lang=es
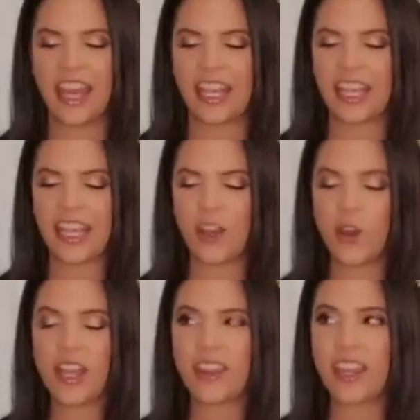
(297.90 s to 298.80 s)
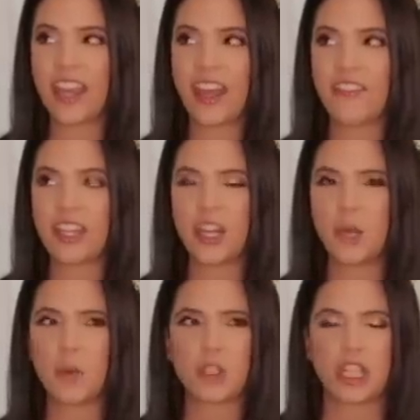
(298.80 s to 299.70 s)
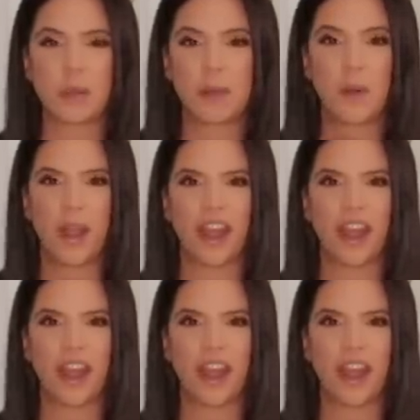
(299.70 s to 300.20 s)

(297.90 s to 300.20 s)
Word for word: Y hoy en día debe tener como ochenta y pico